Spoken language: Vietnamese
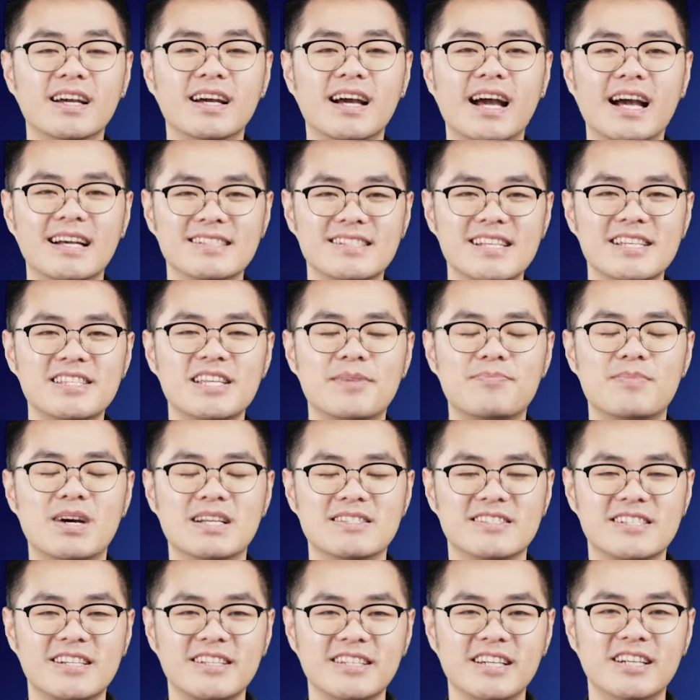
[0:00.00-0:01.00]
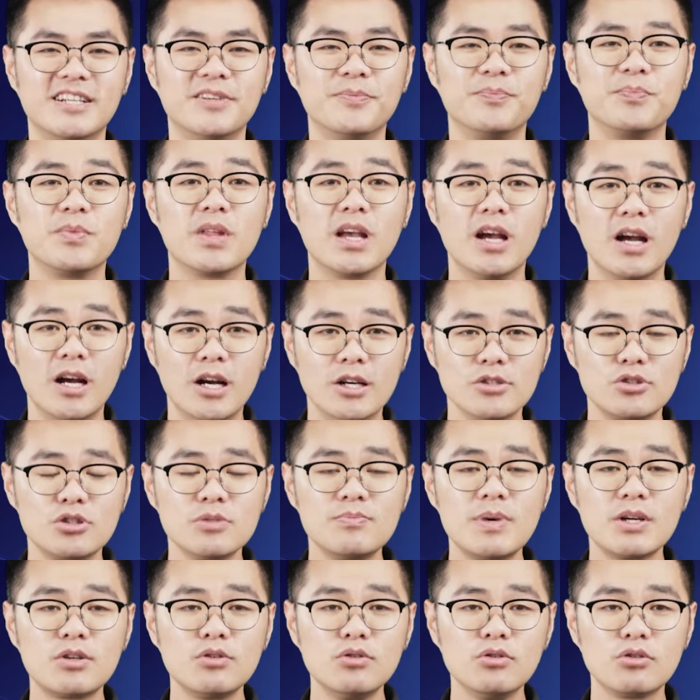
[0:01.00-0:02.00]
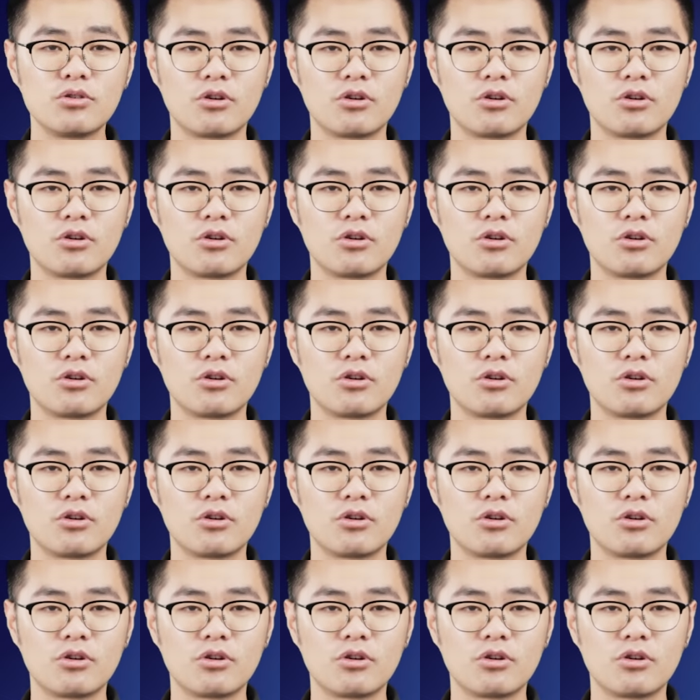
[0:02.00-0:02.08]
Hãng xe Nhật Bản xác nhận Subaru